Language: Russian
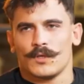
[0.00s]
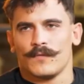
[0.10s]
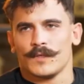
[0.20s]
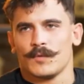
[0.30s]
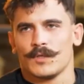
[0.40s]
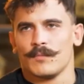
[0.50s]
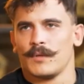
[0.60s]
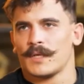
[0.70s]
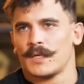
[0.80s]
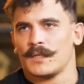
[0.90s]
что, возможно,
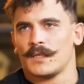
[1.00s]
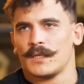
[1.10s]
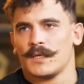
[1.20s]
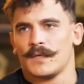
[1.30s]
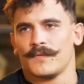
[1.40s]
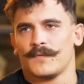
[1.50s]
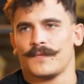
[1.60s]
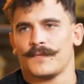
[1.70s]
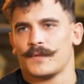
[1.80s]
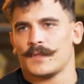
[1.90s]
были какие-то
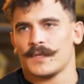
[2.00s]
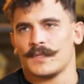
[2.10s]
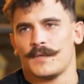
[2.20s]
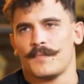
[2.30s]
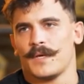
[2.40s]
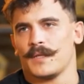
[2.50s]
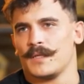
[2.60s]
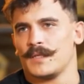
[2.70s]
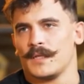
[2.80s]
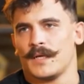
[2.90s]

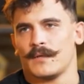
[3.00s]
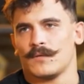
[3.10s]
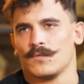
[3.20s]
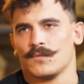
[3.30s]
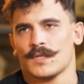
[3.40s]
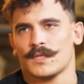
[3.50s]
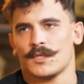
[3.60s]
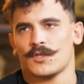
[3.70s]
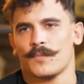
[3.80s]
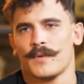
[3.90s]
второстепенные дела. Ну,
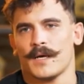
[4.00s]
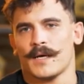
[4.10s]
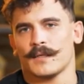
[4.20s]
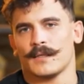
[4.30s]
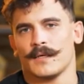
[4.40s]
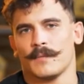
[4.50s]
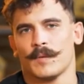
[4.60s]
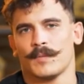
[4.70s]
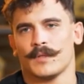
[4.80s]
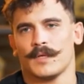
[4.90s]
сказать, чтобы я как-то
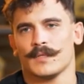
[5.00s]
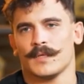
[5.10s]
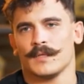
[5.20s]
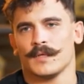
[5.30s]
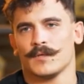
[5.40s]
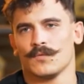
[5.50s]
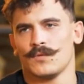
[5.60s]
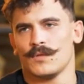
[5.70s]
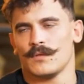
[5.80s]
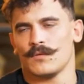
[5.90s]
попытался
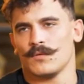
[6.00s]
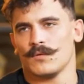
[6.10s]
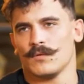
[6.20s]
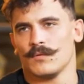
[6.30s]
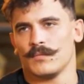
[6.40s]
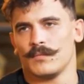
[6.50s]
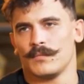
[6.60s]
отдохнуть, то